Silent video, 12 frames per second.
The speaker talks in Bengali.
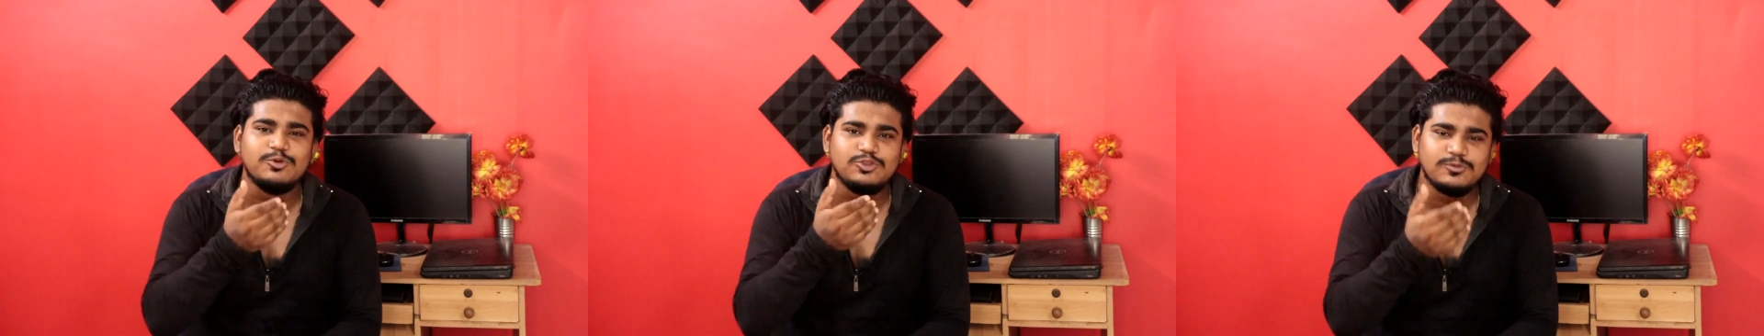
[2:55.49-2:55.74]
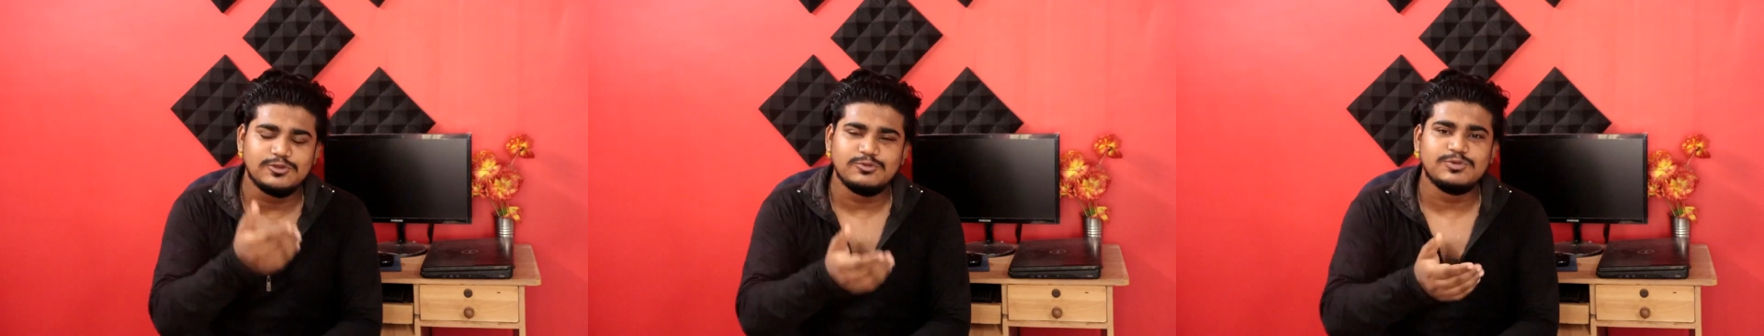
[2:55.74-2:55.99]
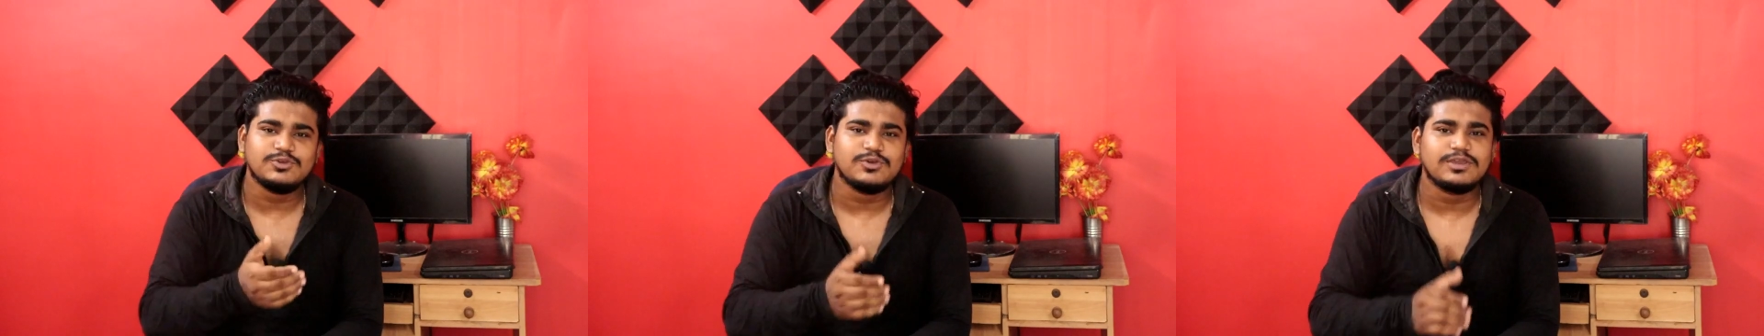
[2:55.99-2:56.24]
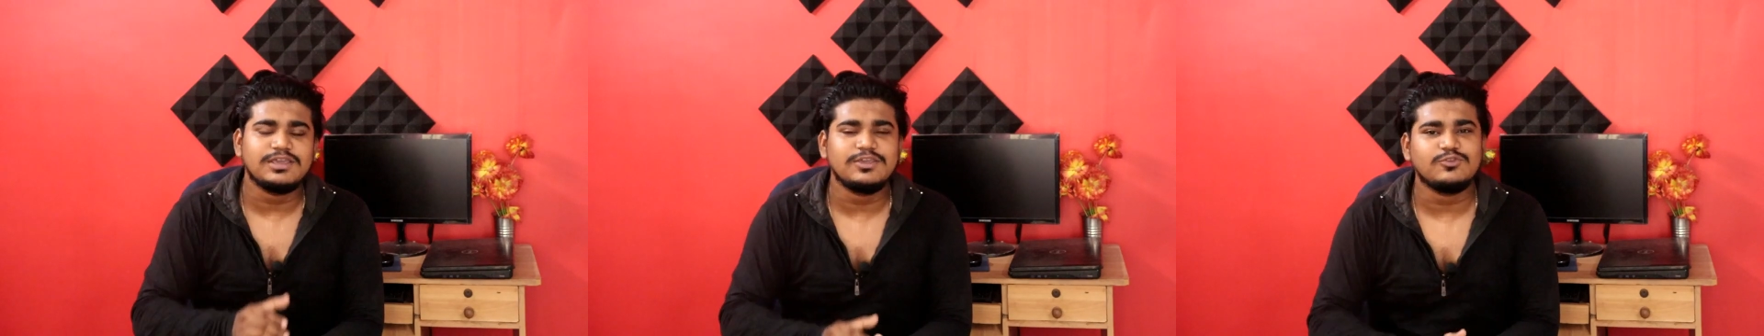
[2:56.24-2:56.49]
বন্ধুবান্ধবের
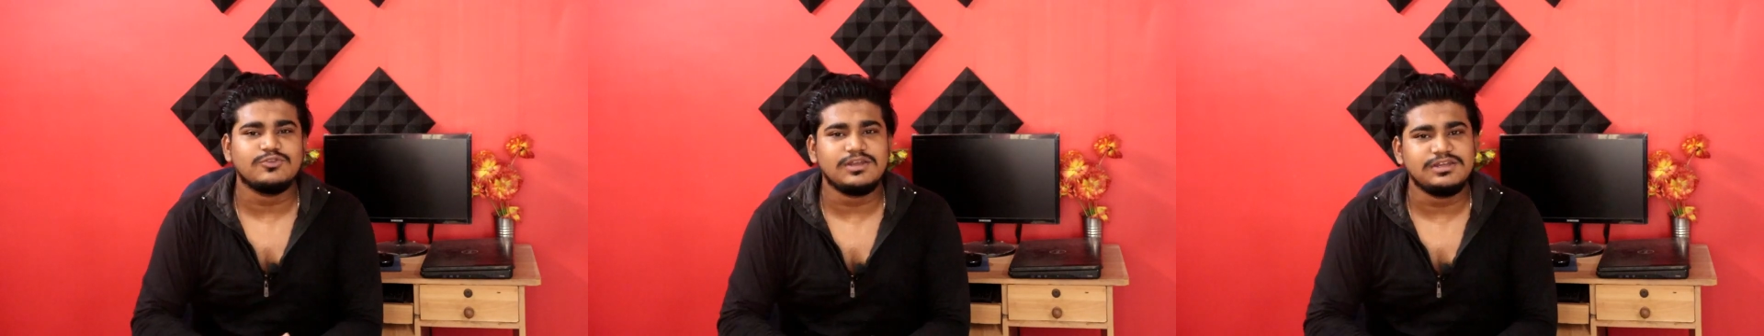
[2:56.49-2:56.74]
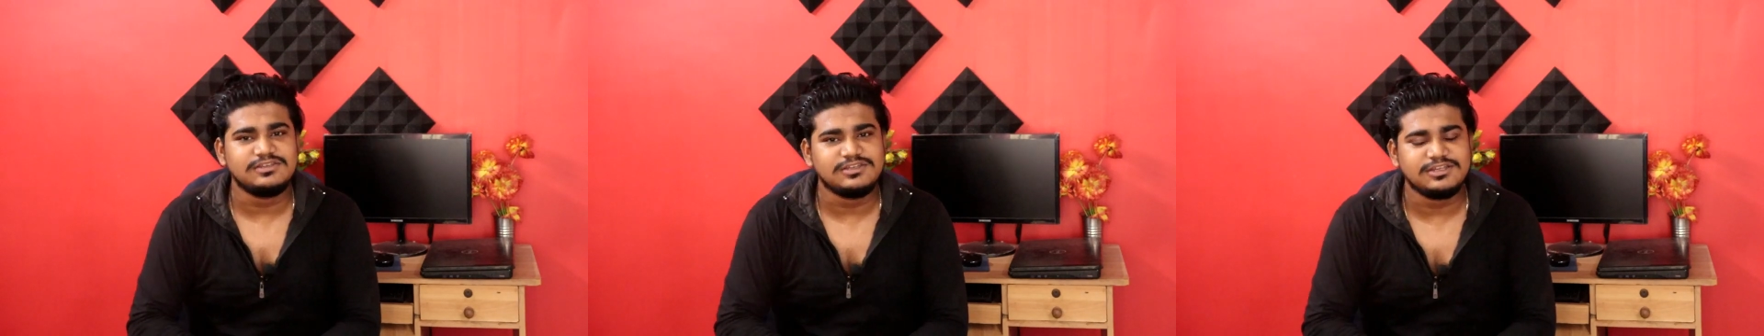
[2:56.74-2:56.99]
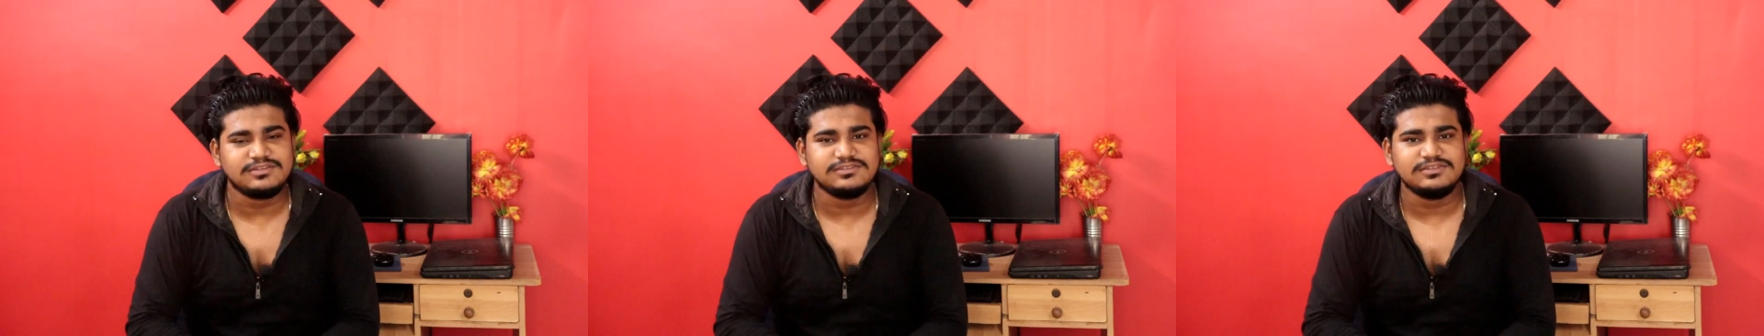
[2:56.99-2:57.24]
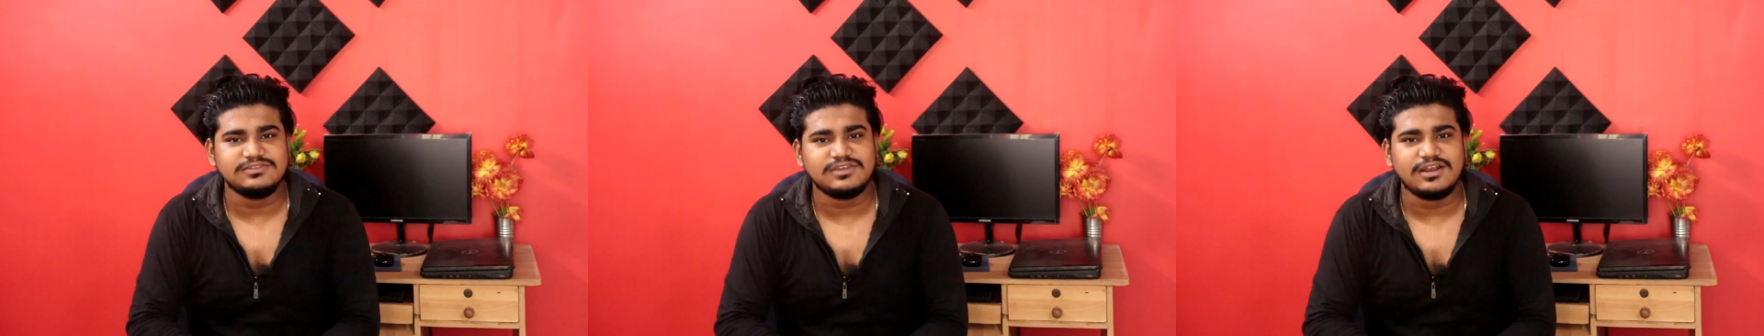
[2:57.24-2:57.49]
সঙ্গে সোশ্যাল
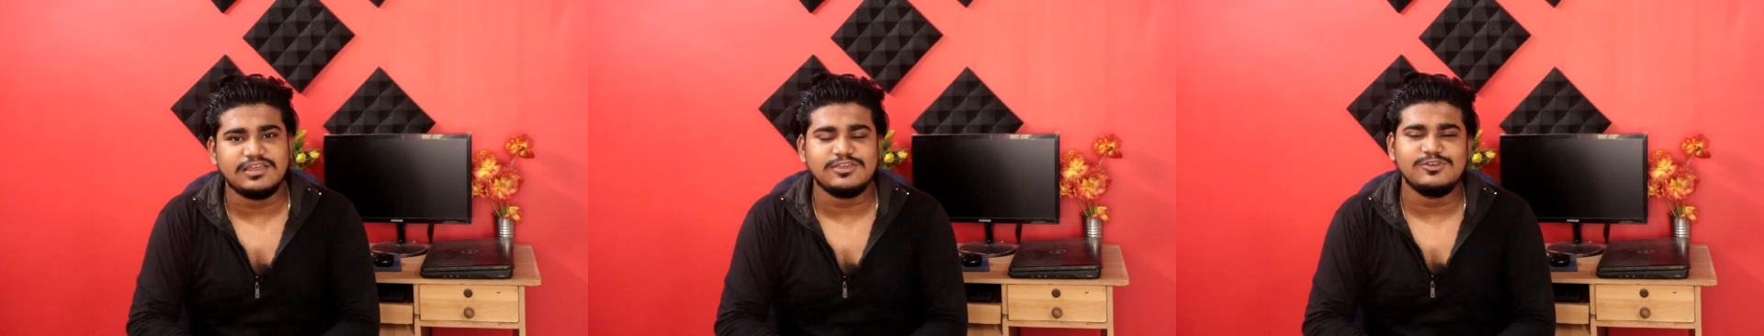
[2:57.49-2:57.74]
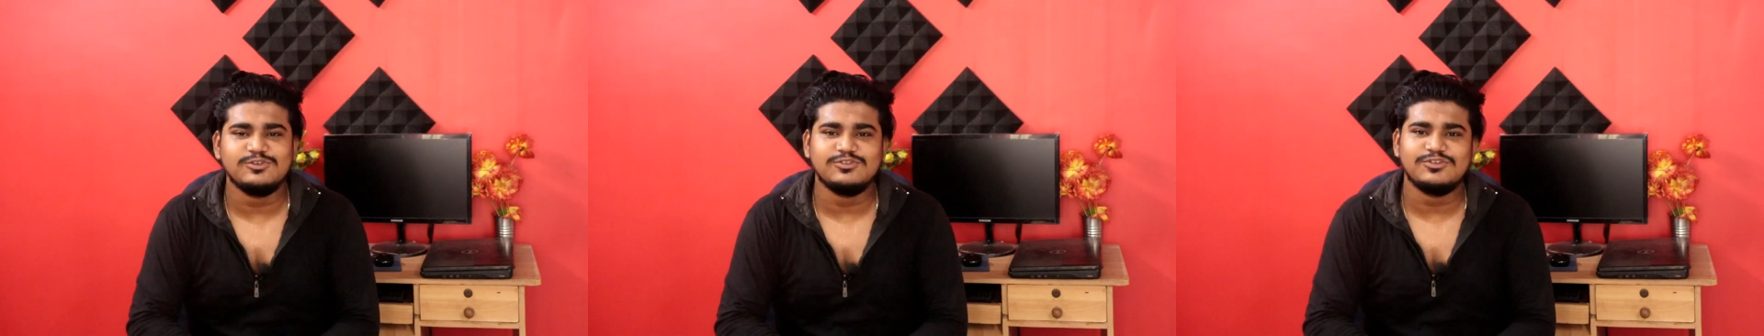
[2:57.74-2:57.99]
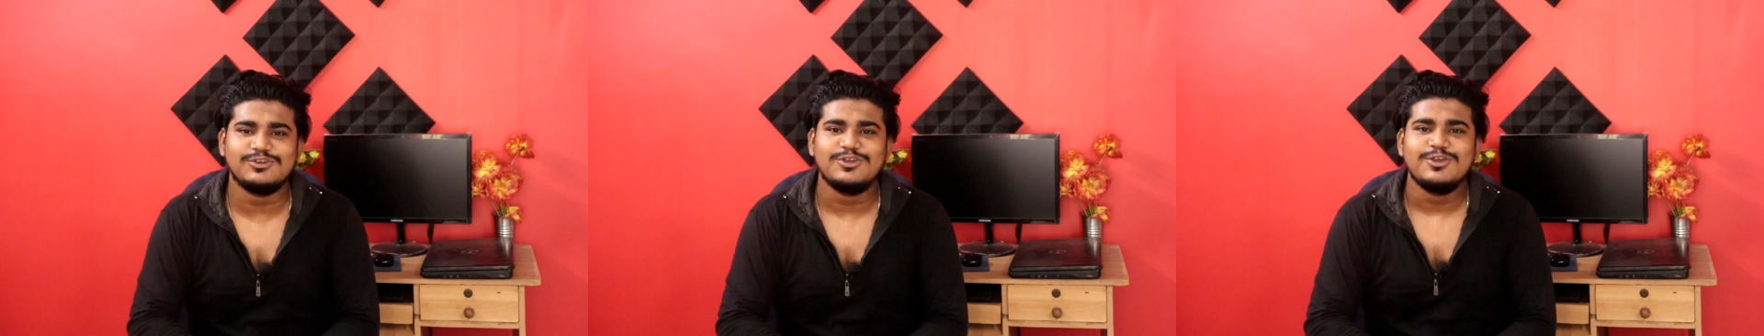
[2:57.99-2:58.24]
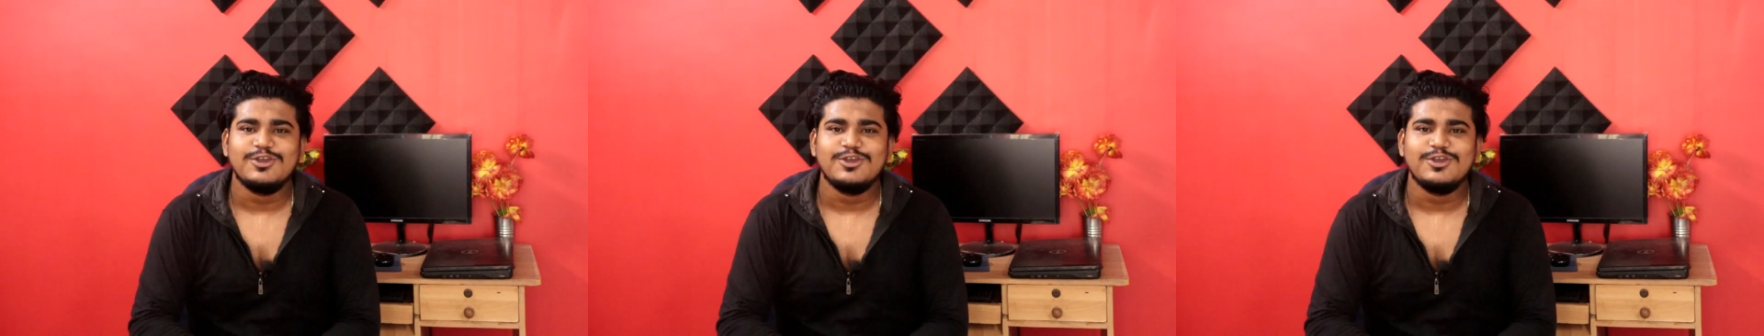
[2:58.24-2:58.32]
ডিস্টেন্সিং ছাড়াই কী হচ্ছে